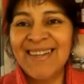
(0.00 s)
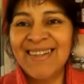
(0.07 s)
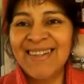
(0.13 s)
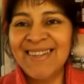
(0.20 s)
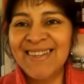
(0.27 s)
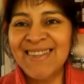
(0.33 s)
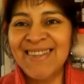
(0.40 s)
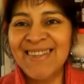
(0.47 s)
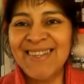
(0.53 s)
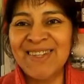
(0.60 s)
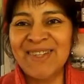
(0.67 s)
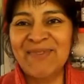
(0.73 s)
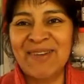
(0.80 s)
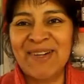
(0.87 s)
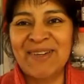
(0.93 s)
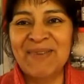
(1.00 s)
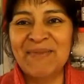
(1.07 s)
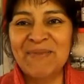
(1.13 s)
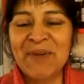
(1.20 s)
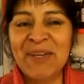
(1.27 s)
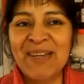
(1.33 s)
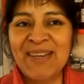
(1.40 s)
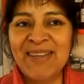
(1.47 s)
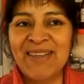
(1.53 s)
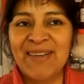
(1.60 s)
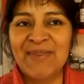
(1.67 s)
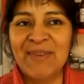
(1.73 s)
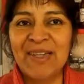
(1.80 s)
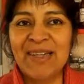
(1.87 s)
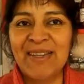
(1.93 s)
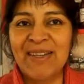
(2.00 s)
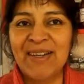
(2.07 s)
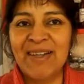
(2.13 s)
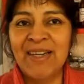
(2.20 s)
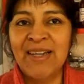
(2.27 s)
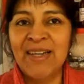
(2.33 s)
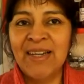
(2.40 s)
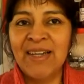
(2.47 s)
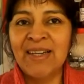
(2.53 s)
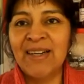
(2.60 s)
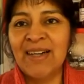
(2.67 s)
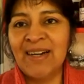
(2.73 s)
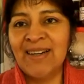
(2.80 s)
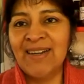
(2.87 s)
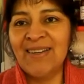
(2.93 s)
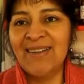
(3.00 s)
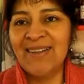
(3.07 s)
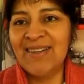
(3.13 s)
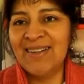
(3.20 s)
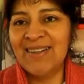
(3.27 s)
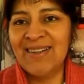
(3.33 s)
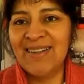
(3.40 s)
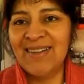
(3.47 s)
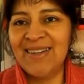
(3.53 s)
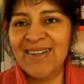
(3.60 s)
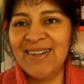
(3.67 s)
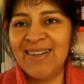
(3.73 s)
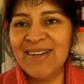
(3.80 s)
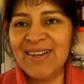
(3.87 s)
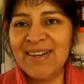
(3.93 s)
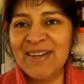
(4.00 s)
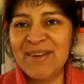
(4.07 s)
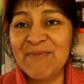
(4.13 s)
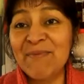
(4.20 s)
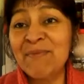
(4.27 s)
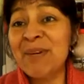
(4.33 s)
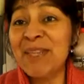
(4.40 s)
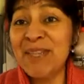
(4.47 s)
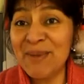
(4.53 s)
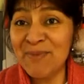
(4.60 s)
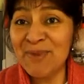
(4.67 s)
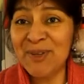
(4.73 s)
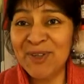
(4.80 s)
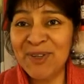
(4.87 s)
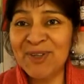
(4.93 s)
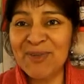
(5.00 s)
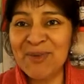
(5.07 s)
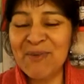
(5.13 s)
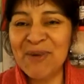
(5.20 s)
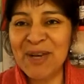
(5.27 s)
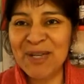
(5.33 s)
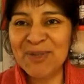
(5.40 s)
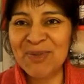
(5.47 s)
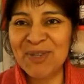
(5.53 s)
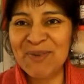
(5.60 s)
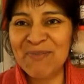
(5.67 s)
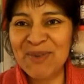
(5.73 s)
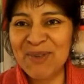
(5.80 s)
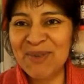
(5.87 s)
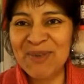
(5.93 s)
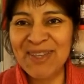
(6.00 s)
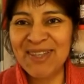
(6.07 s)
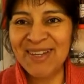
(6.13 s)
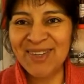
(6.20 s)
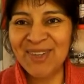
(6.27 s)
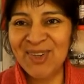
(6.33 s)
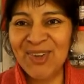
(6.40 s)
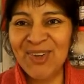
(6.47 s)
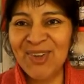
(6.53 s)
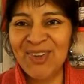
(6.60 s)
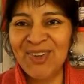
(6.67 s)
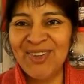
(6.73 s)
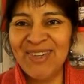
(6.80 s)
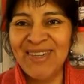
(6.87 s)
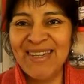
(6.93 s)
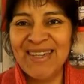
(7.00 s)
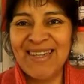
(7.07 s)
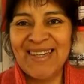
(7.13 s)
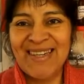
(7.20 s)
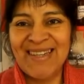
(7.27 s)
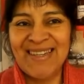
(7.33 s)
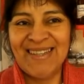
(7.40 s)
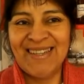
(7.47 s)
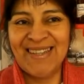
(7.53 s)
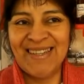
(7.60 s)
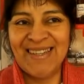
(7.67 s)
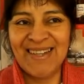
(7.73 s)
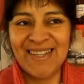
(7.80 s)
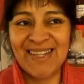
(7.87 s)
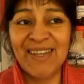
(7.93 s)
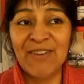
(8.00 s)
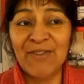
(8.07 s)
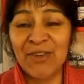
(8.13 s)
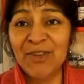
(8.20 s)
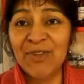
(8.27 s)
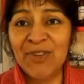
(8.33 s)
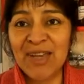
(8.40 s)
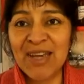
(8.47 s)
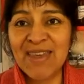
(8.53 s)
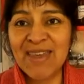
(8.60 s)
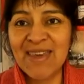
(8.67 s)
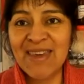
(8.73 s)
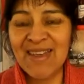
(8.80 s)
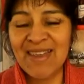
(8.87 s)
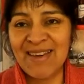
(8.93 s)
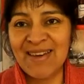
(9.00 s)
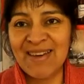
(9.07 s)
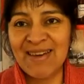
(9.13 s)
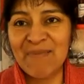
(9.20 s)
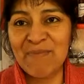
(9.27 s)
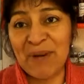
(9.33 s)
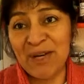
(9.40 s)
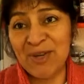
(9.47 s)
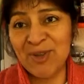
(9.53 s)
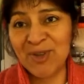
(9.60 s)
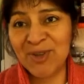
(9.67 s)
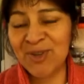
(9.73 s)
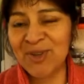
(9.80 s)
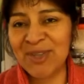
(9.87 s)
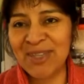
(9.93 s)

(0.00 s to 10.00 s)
Lindísima, muy linda, muy linda. Cálida, eh, eh, vendimos, tuvimos la suerte de poder vender todo, este, así que fueron tres días de, para nosotros,